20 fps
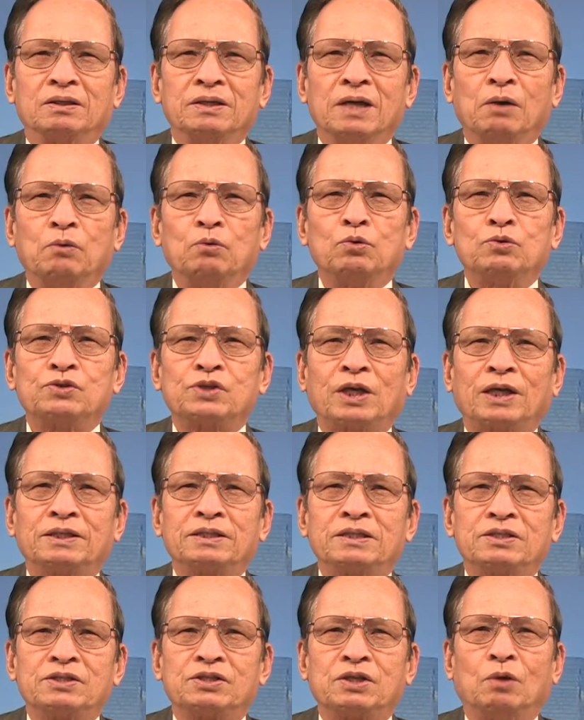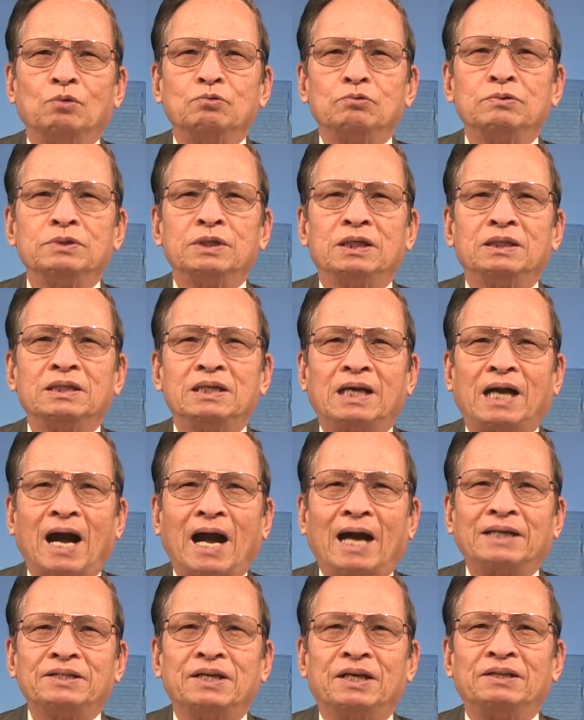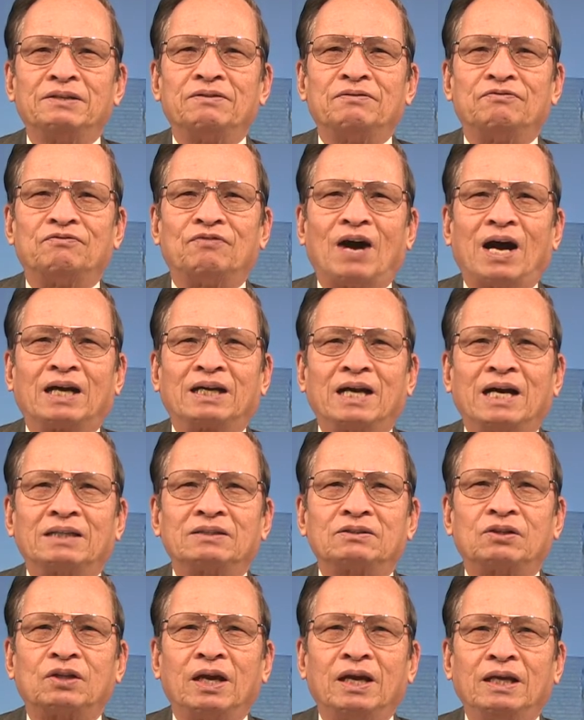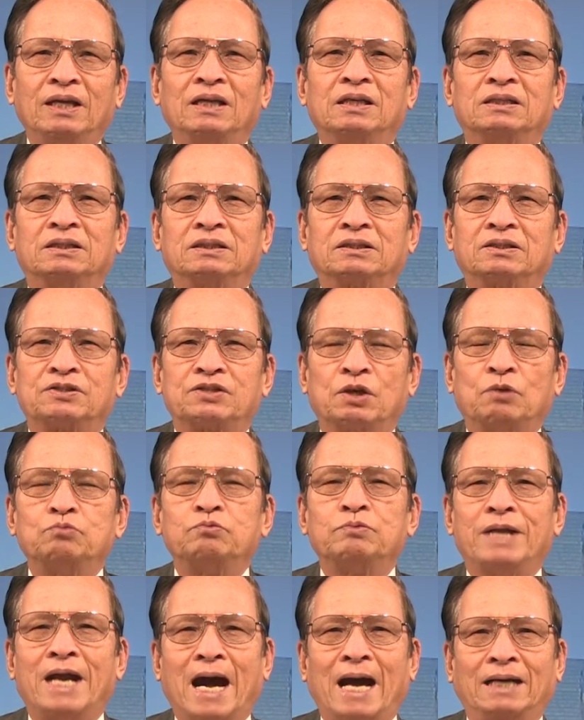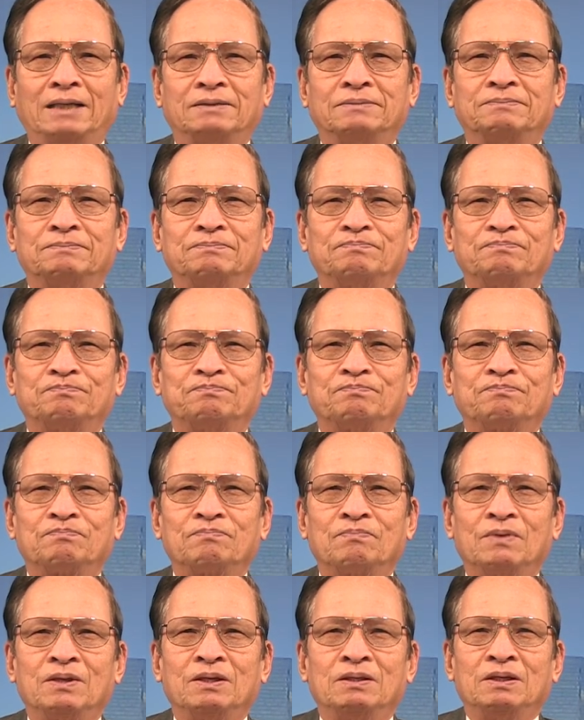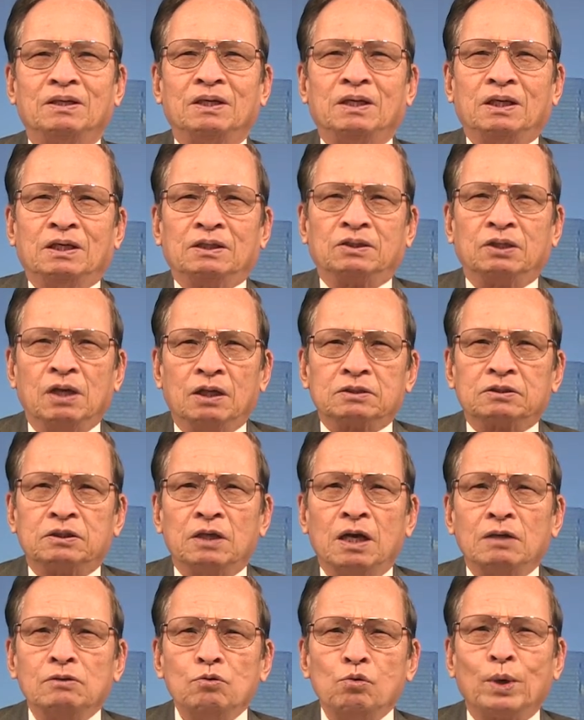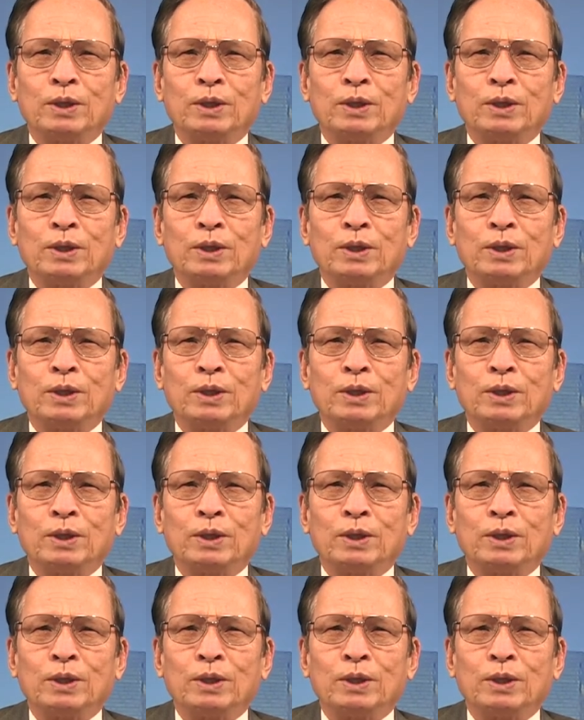đấu tranh chống những cá nhân và các thế lực chống đảng. Thượng tướng